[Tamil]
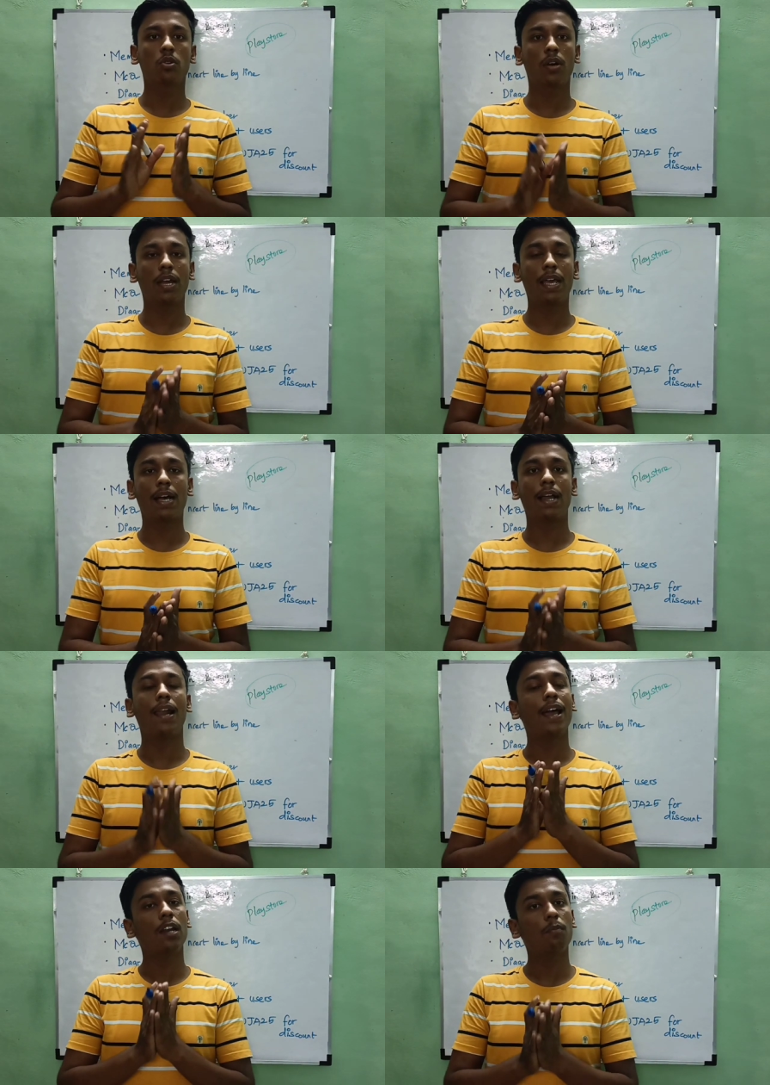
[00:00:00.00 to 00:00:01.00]
ஸோ நீங்கள்
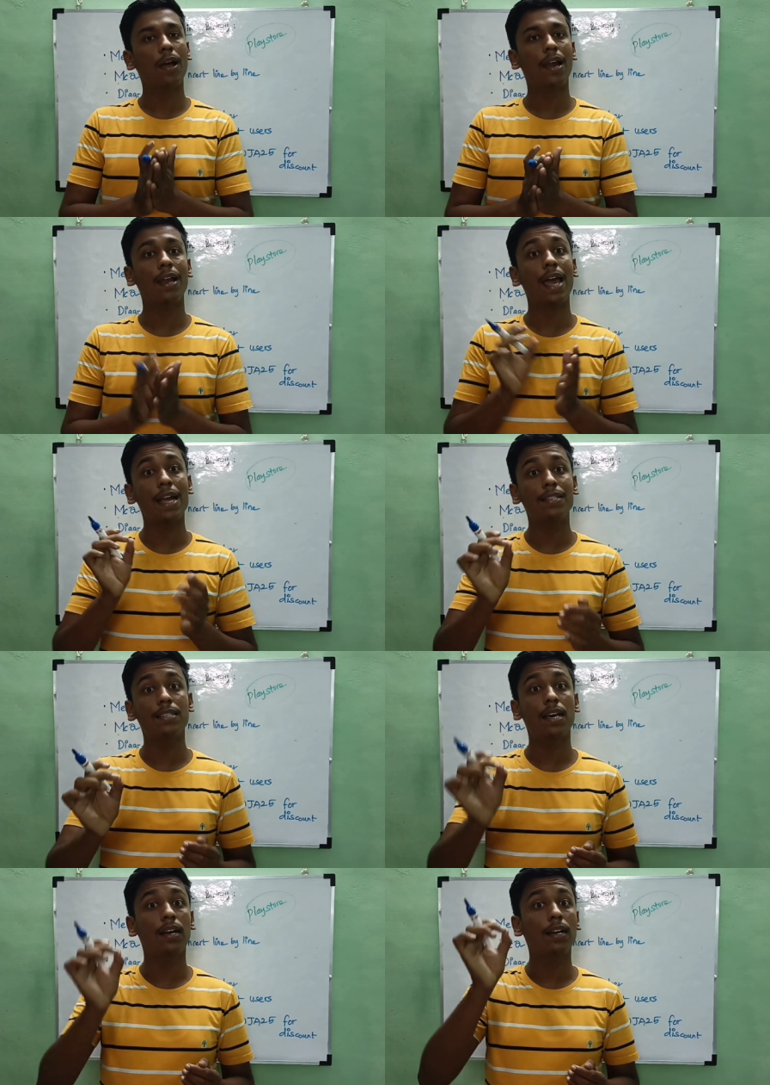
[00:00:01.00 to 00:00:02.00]
லைன் பை லைன்
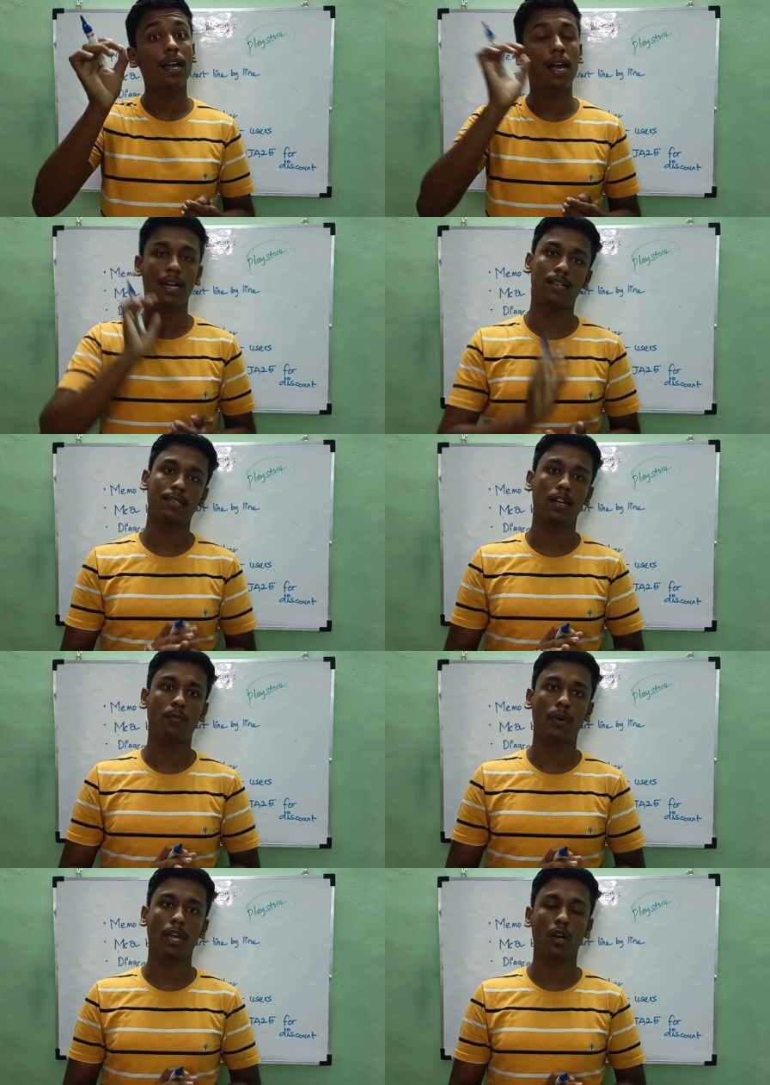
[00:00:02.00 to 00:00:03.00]
என்சிஆர்டியை
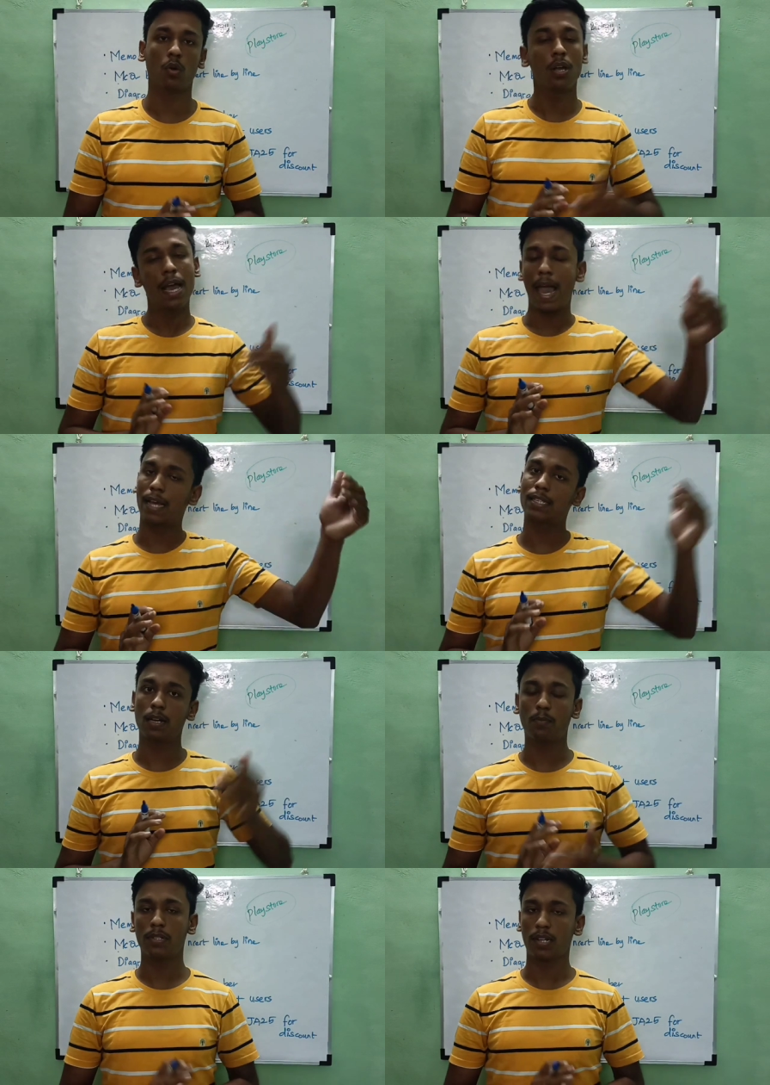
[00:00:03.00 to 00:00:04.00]
அண்டர்ஸ்டாண்ட் பண்ணிக்கணும்
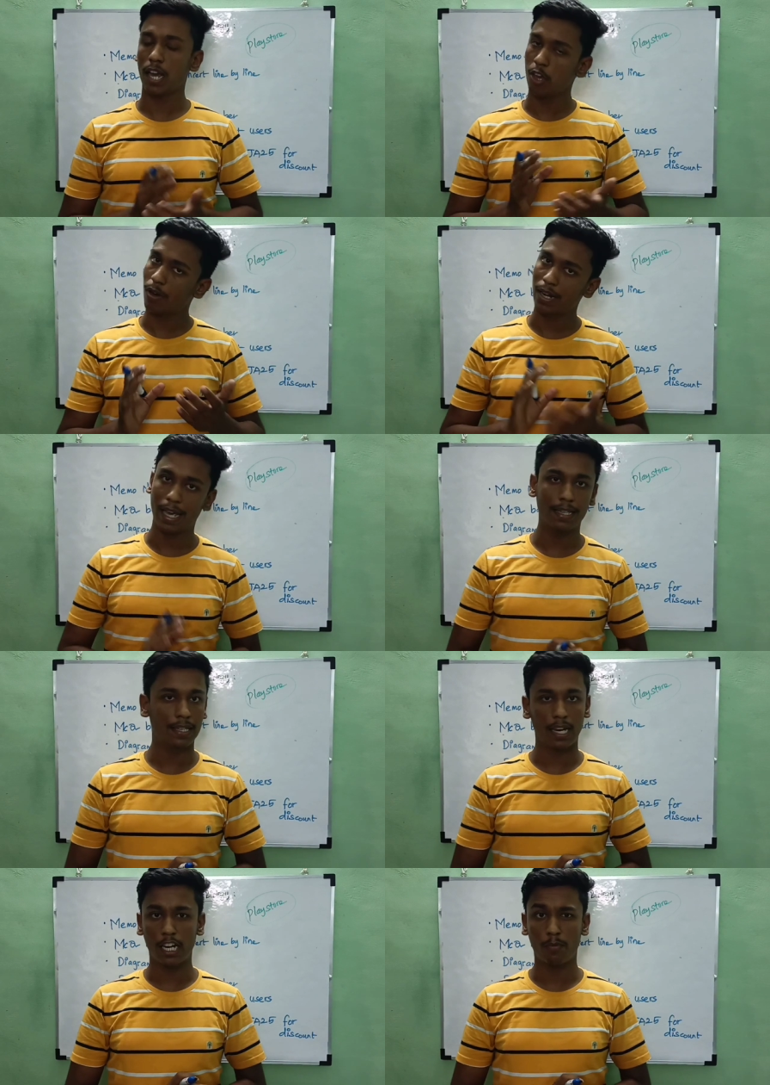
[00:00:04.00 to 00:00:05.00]
எக்ஸாம்பிள்ஸ்லாம் யூ கேன்
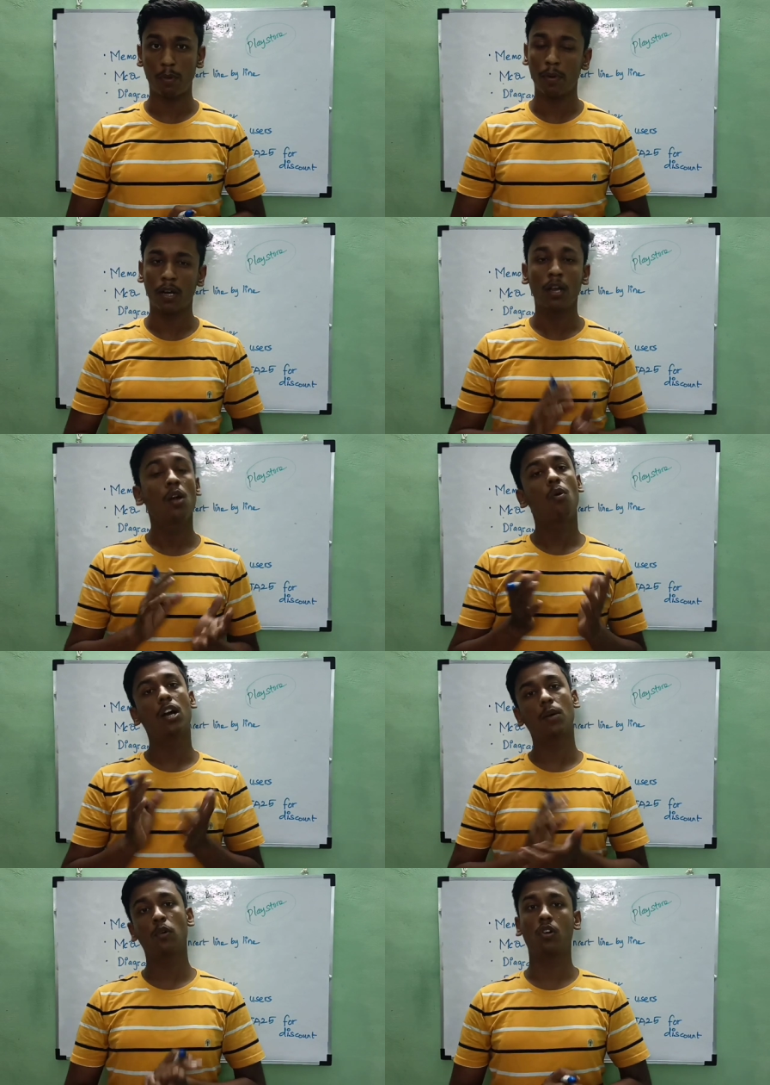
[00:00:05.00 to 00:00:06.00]
ஈஸிலி ரிமெம்பர்
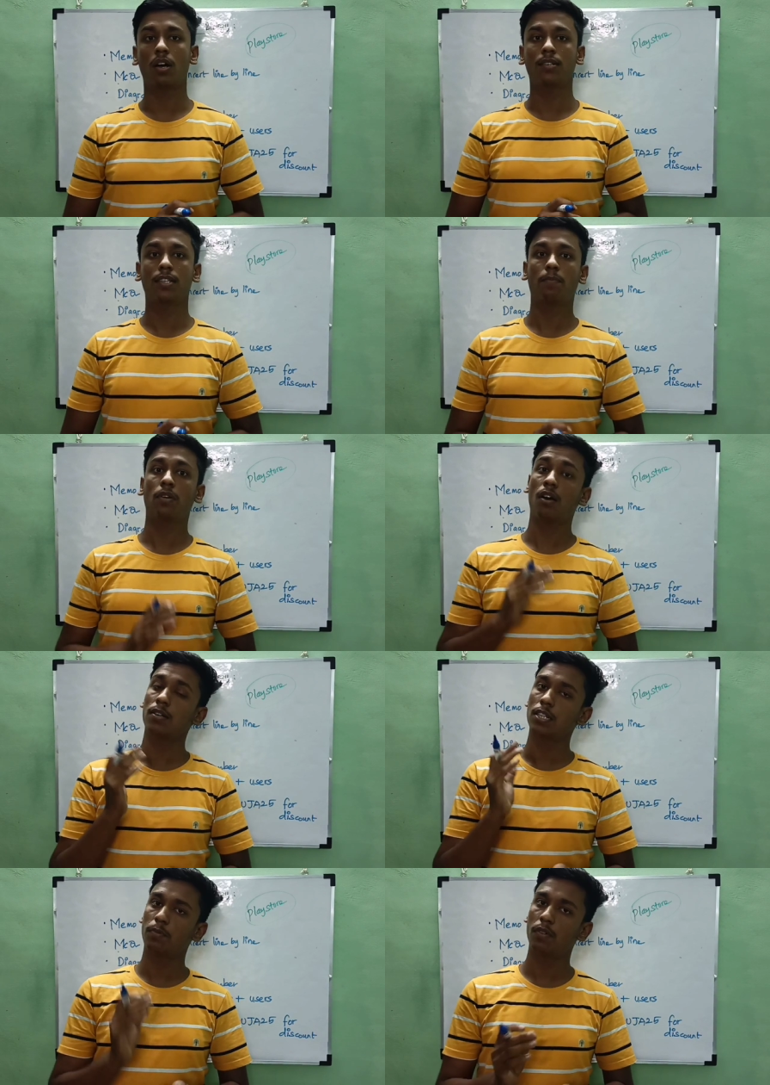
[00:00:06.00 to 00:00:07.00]
வாட் அபவுட் கான்செப்ட்
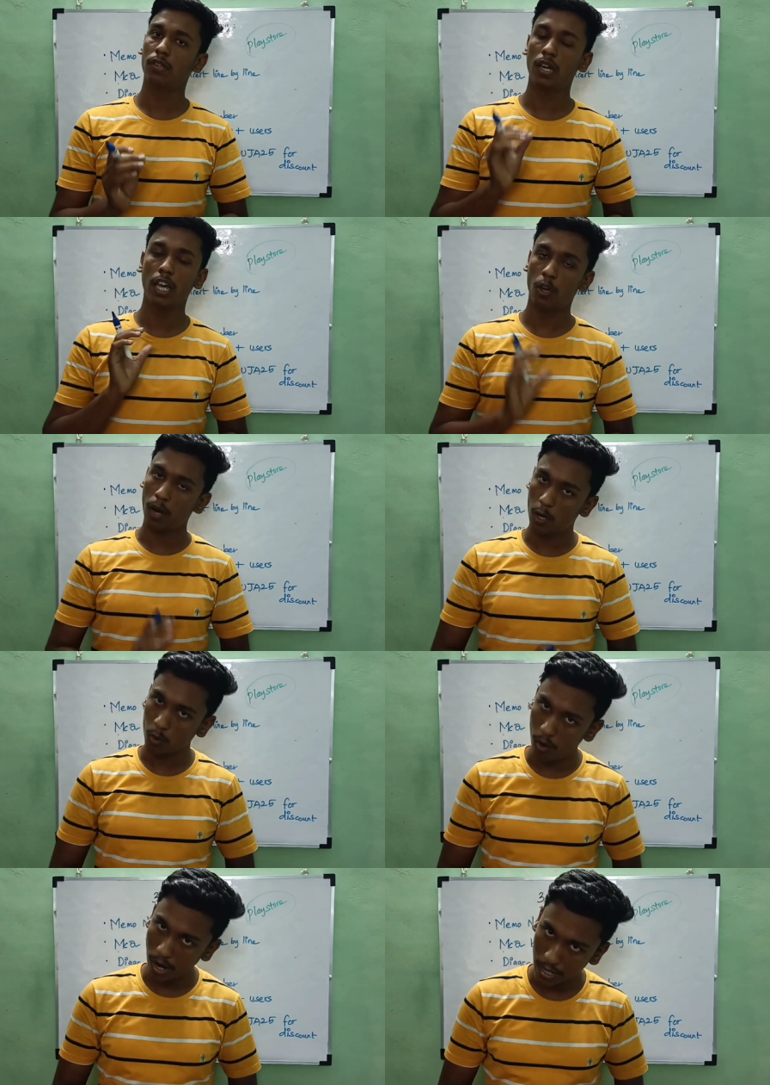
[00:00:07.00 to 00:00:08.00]
கான்செப்ட் வந்தால் யூ ஹாவ்
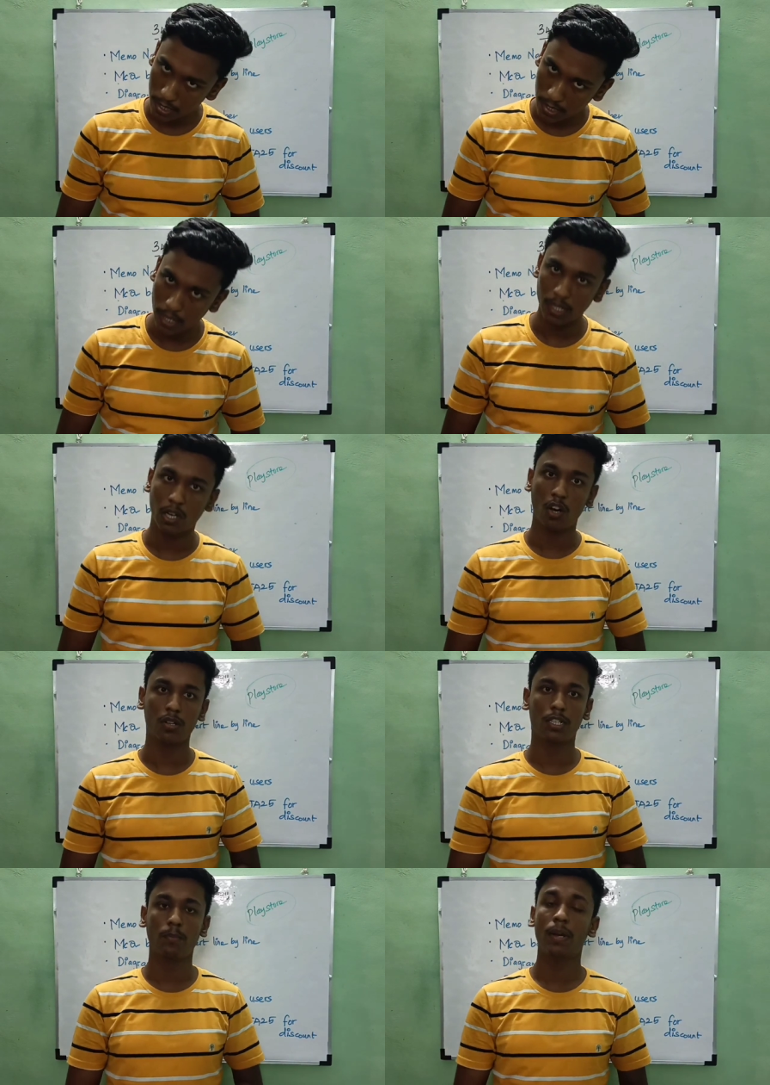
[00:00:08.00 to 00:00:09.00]
டு அண்டர்ஸ்டாண்ட் த
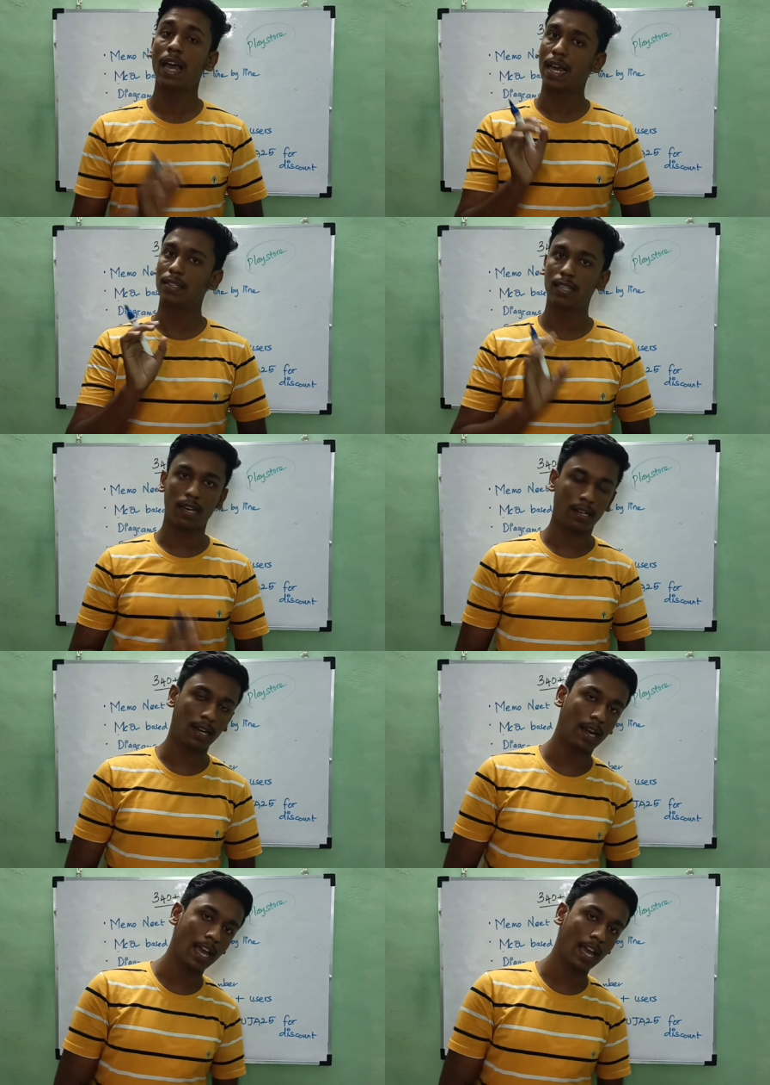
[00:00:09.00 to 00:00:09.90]
கான்செப்ட் என்சிஆர்டி